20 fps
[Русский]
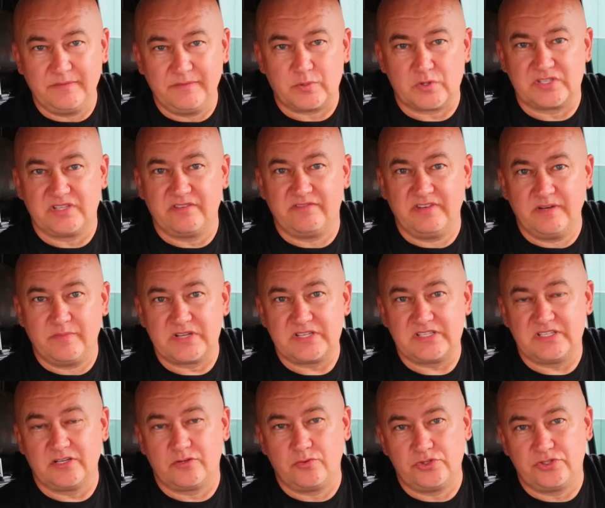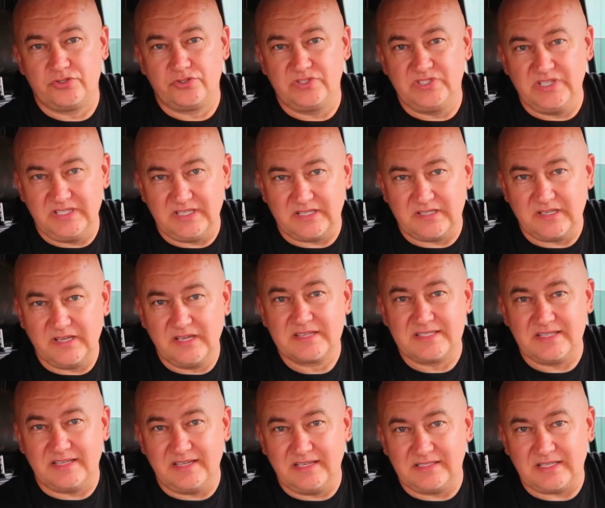Вы просто выбросите кучу денег
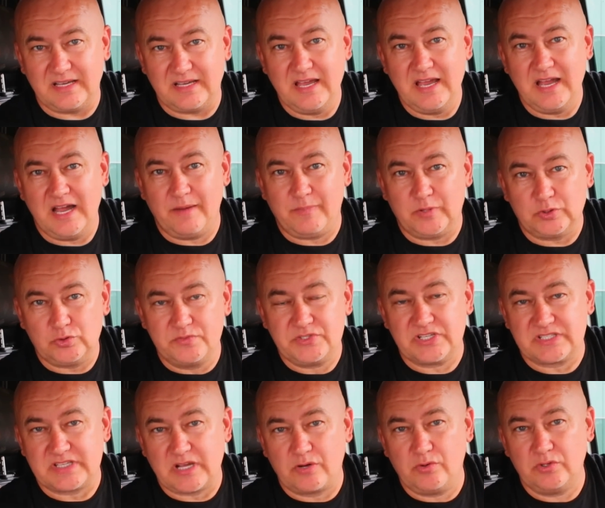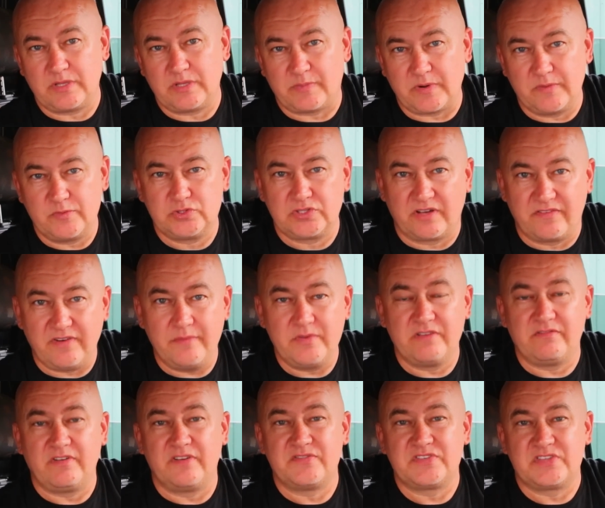за это, а потом через какой-то промежуток
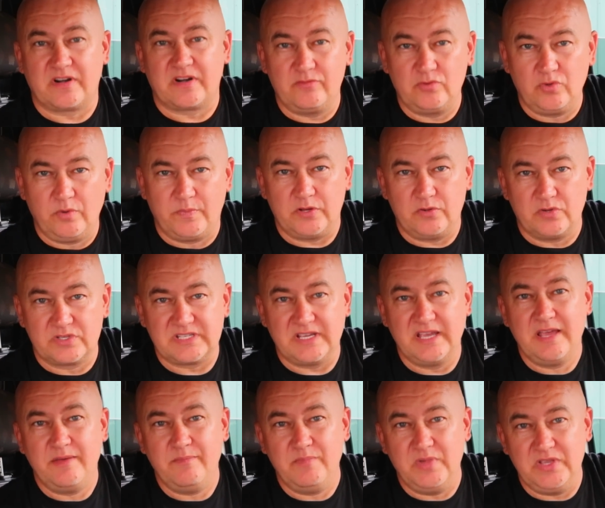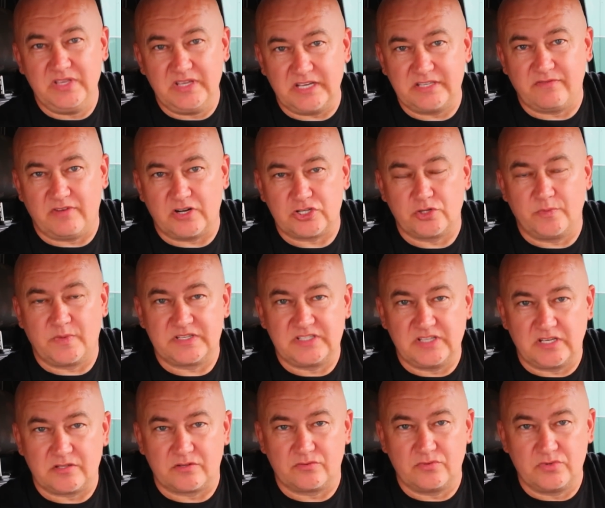времени вам все равно придется менять вашу
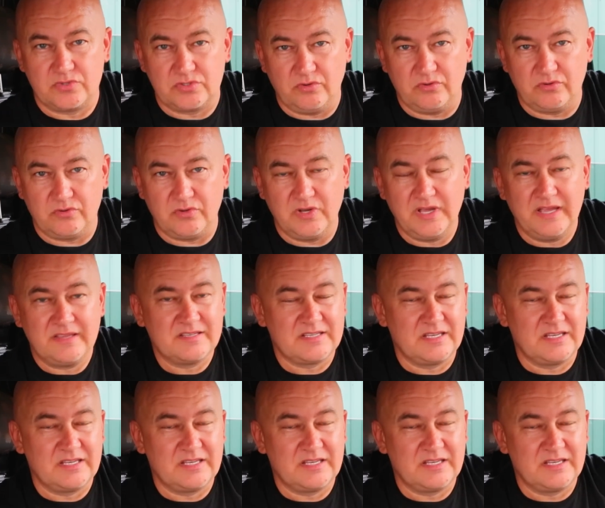амортизаторную стойку.